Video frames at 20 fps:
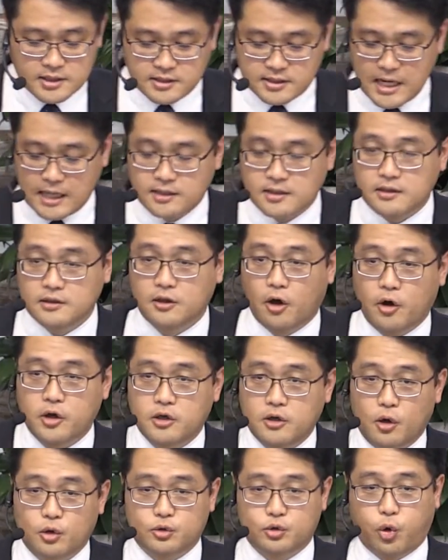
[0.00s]
의지하는
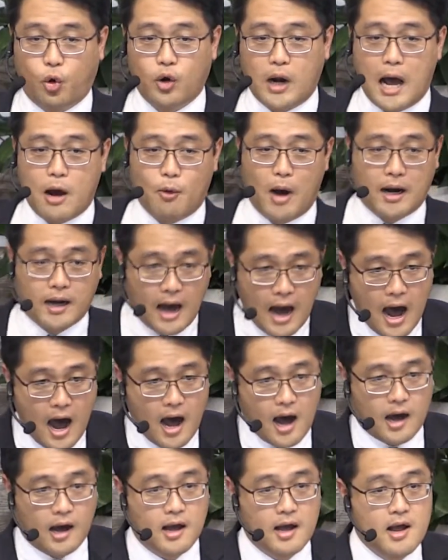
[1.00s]
너희요
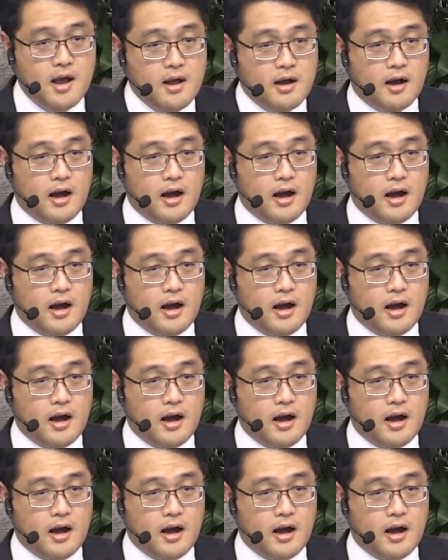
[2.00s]
돌아와라